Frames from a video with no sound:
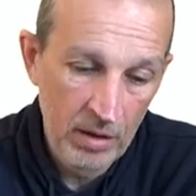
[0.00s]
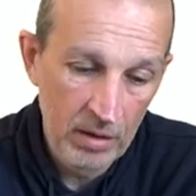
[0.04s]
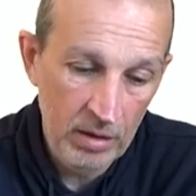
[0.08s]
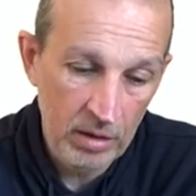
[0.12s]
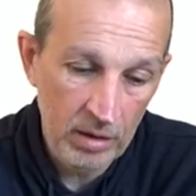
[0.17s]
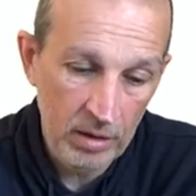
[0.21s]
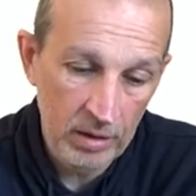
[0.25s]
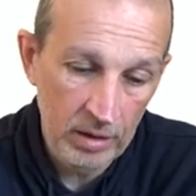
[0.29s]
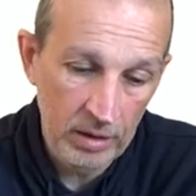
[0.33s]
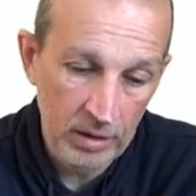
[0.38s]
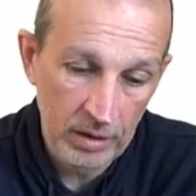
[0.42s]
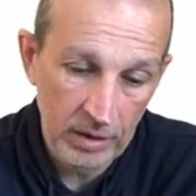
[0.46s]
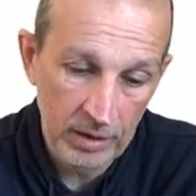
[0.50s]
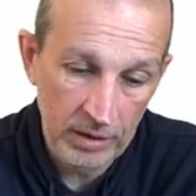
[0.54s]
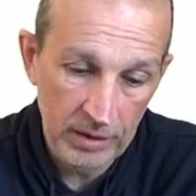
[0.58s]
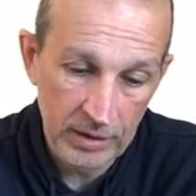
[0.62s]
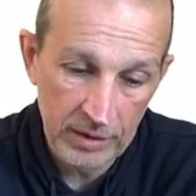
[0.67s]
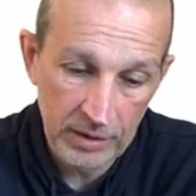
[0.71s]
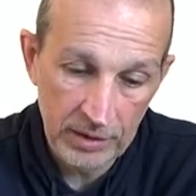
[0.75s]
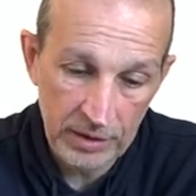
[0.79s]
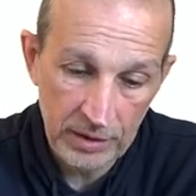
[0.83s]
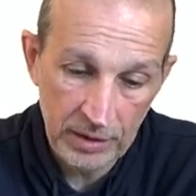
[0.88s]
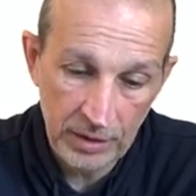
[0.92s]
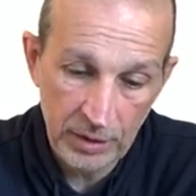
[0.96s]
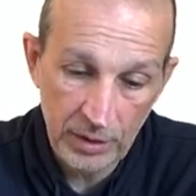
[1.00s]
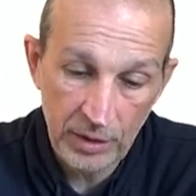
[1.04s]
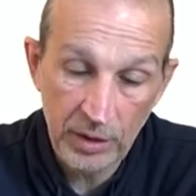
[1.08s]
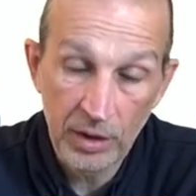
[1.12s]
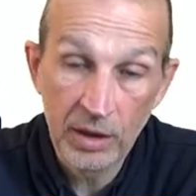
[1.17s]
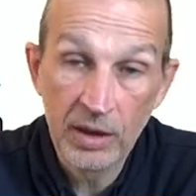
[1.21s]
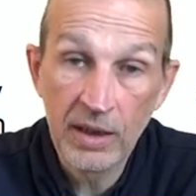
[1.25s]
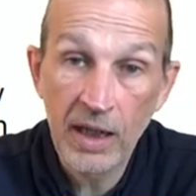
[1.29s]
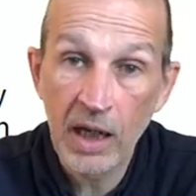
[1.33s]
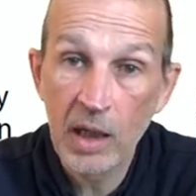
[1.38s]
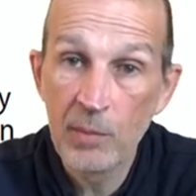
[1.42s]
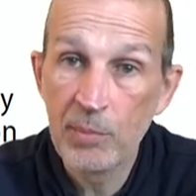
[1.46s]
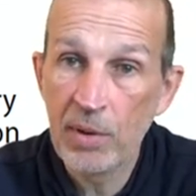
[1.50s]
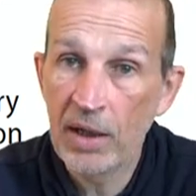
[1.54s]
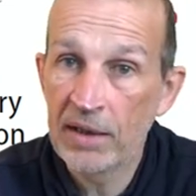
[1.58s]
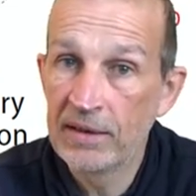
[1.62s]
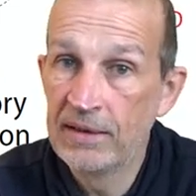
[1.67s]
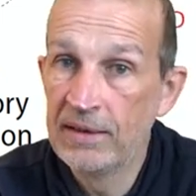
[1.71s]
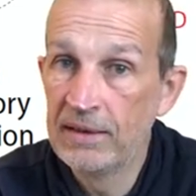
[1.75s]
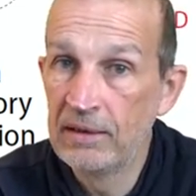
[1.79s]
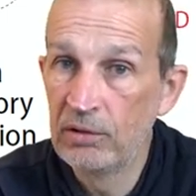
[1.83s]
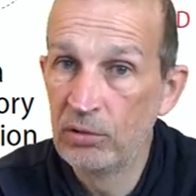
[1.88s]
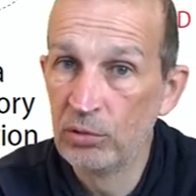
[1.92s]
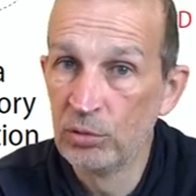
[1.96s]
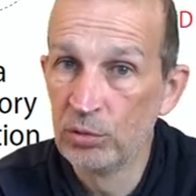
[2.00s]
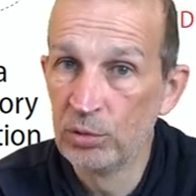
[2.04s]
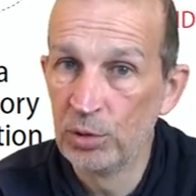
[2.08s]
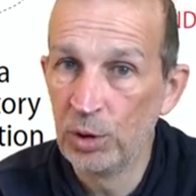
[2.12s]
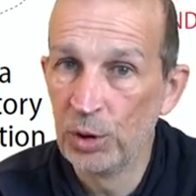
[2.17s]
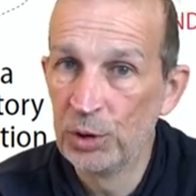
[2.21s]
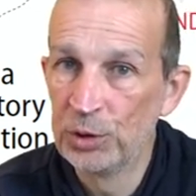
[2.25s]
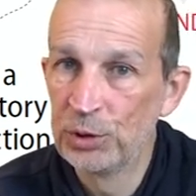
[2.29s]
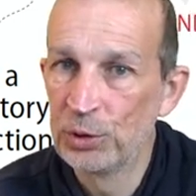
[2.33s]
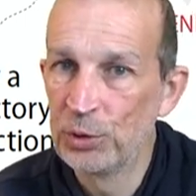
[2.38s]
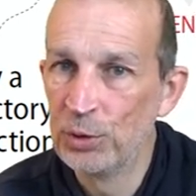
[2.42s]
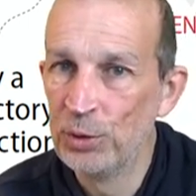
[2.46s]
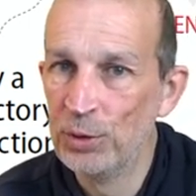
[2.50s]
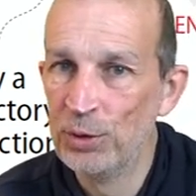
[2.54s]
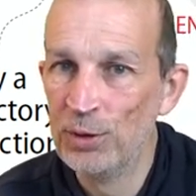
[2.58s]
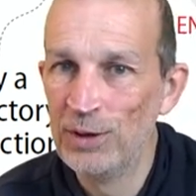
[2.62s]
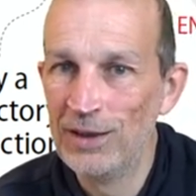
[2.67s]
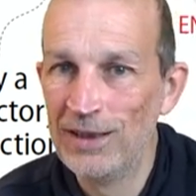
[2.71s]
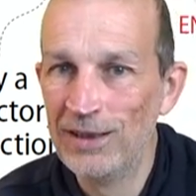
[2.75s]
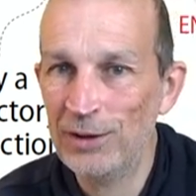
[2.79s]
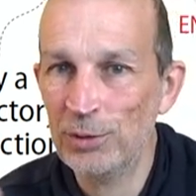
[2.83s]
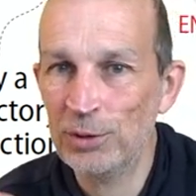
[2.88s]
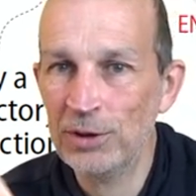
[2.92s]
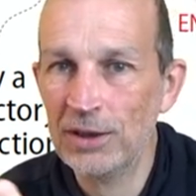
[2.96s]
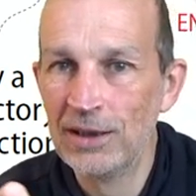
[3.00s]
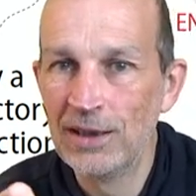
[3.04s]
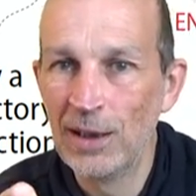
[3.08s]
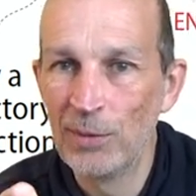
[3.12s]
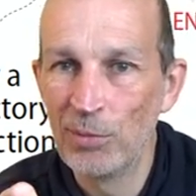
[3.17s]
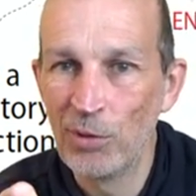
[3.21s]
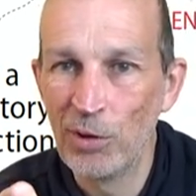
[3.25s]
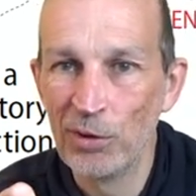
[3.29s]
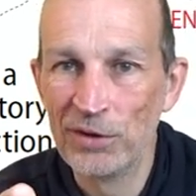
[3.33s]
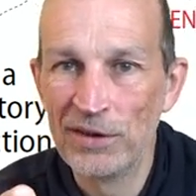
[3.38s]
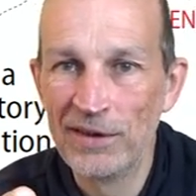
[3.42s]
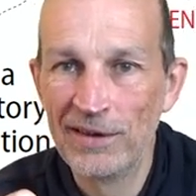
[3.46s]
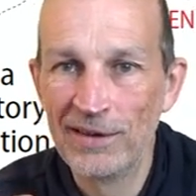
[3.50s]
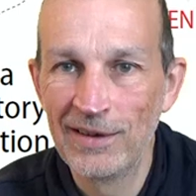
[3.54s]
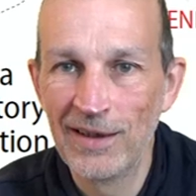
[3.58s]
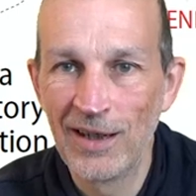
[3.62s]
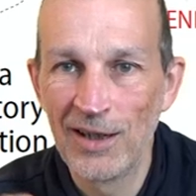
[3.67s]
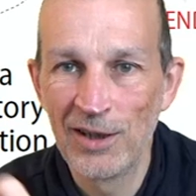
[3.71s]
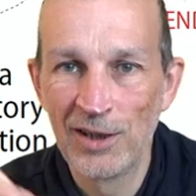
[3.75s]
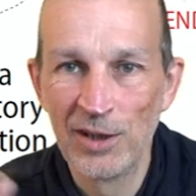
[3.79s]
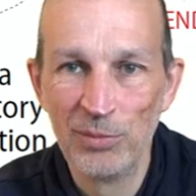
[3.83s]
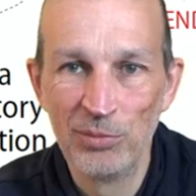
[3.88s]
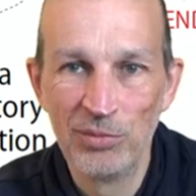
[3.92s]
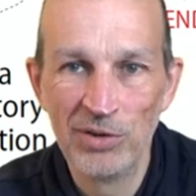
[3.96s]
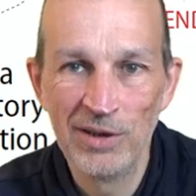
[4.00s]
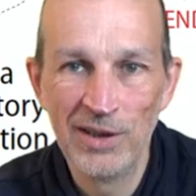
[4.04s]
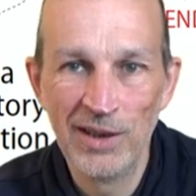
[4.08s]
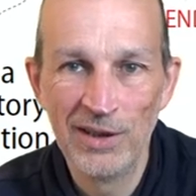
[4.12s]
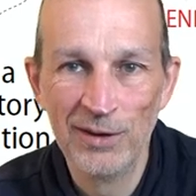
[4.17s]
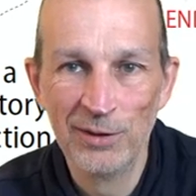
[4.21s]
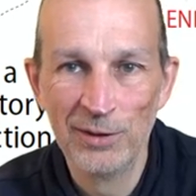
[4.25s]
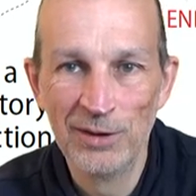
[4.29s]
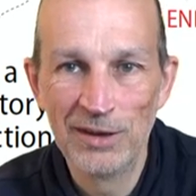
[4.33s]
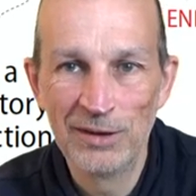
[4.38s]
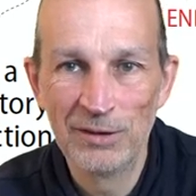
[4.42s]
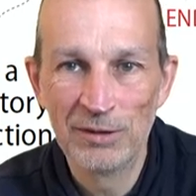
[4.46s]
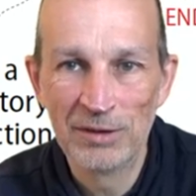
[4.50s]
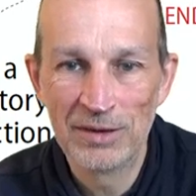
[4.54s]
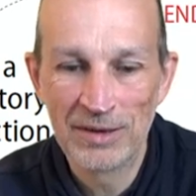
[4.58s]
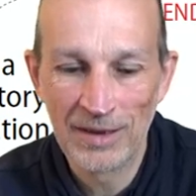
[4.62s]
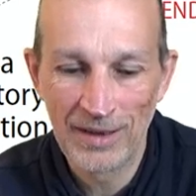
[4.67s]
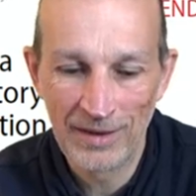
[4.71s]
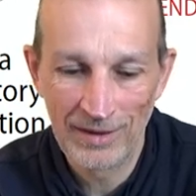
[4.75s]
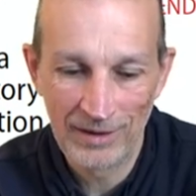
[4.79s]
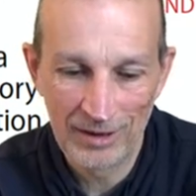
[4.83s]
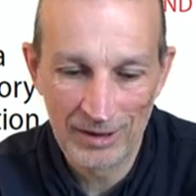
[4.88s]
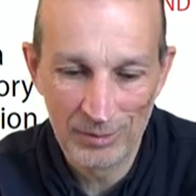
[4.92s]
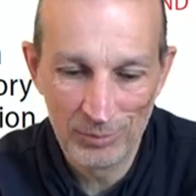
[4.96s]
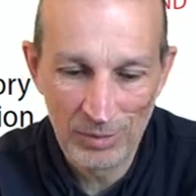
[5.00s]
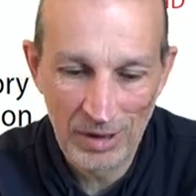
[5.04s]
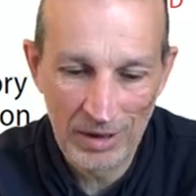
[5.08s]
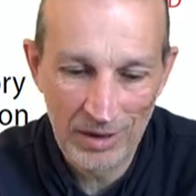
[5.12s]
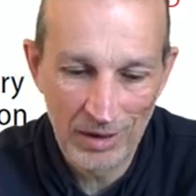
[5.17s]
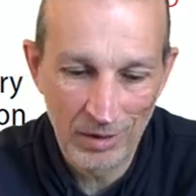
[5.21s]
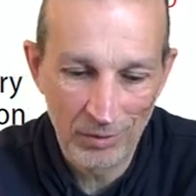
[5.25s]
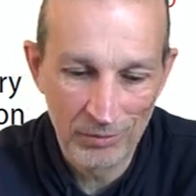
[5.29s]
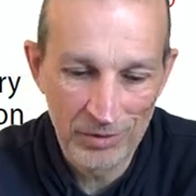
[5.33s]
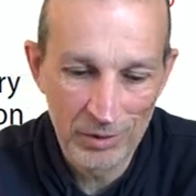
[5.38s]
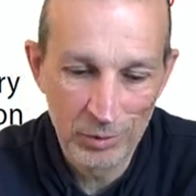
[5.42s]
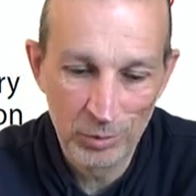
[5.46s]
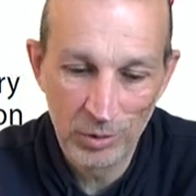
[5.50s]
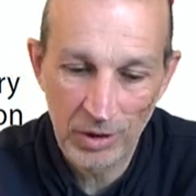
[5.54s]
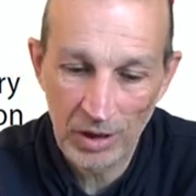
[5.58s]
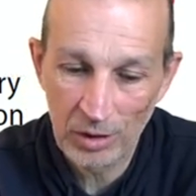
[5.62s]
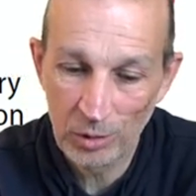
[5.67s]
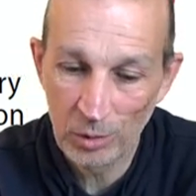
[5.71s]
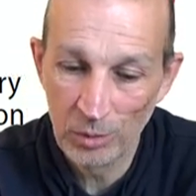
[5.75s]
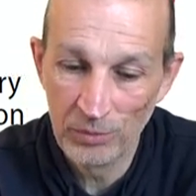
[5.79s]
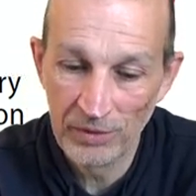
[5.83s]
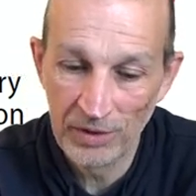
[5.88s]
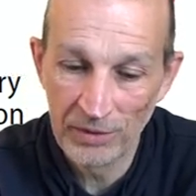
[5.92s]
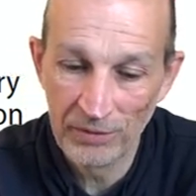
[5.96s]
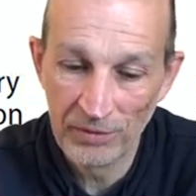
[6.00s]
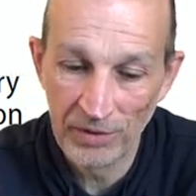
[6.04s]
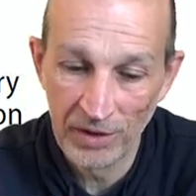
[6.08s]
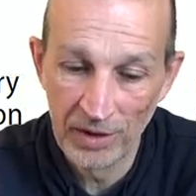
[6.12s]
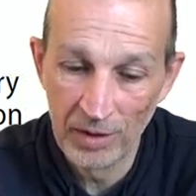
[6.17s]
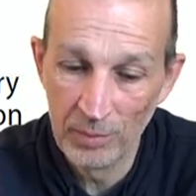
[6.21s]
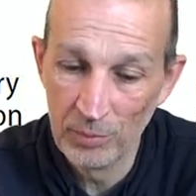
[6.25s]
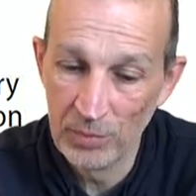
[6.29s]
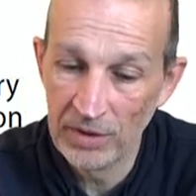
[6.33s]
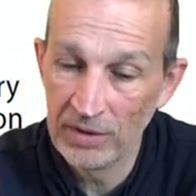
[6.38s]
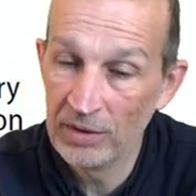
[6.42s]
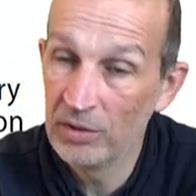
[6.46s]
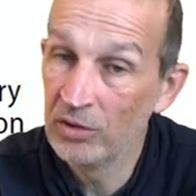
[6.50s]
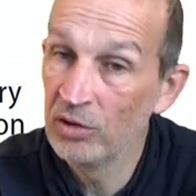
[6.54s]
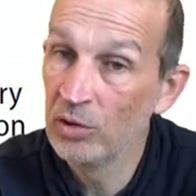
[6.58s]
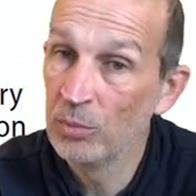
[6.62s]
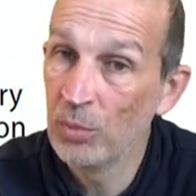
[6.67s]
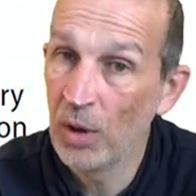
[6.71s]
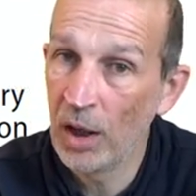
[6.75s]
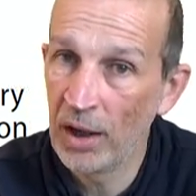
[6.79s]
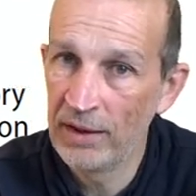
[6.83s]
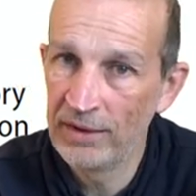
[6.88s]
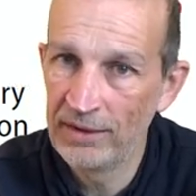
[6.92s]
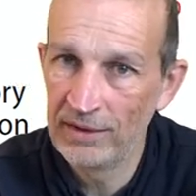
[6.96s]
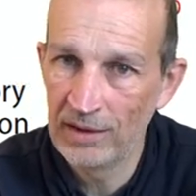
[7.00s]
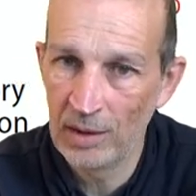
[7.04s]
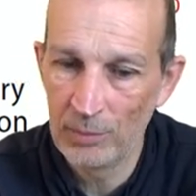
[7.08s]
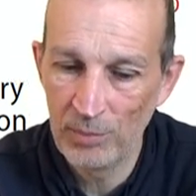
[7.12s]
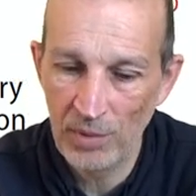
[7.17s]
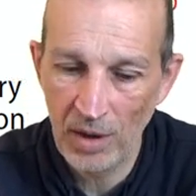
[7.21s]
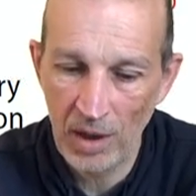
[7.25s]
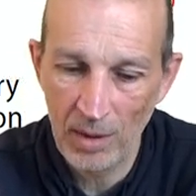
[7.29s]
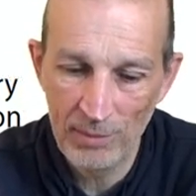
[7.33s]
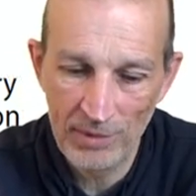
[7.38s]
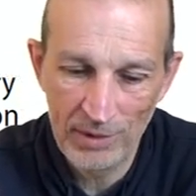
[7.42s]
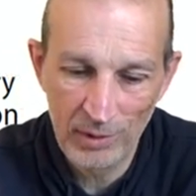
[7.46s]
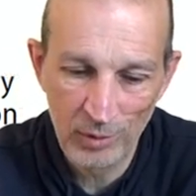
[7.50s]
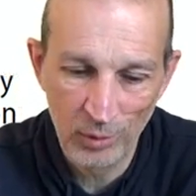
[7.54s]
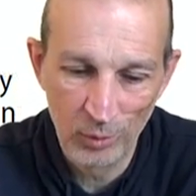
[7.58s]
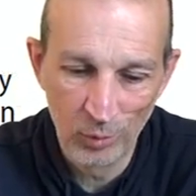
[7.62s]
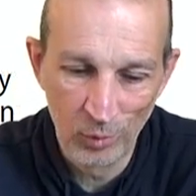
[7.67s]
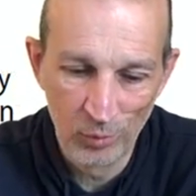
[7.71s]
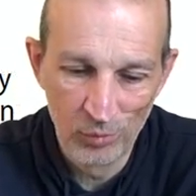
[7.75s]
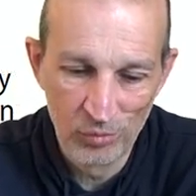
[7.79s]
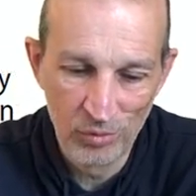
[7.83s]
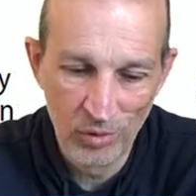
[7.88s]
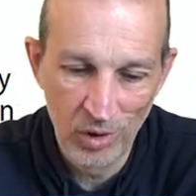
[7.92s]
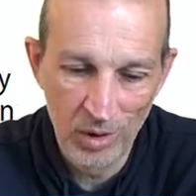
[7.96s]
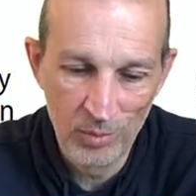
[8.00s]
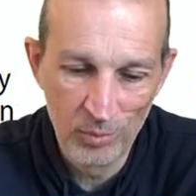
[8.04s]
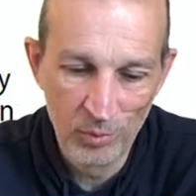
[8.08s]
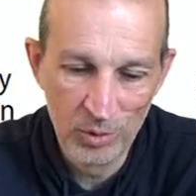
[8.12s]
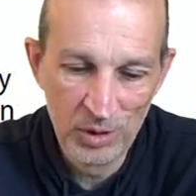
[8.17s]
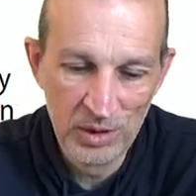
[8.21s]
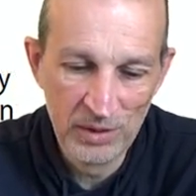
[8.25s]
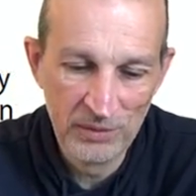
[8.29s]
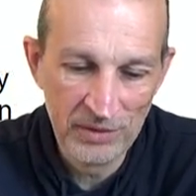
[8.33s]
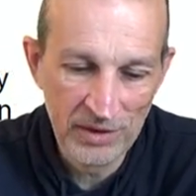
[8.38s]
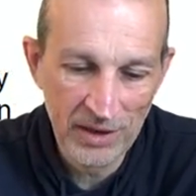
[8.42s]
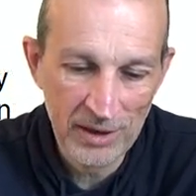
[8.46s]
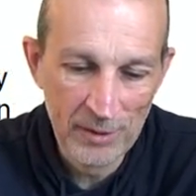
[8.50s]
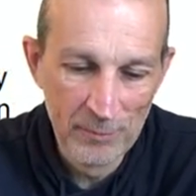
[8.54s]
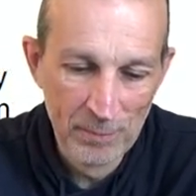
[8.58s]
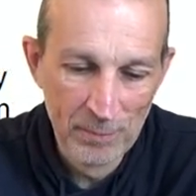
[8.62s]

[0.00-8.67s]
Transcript: Euh, la répartition entre les données d'apprentissage et puis les données de test, eh ben, là, on fait du 80-20, mais c'est pareil, c'est un paramètre que l'on pourrait modifier.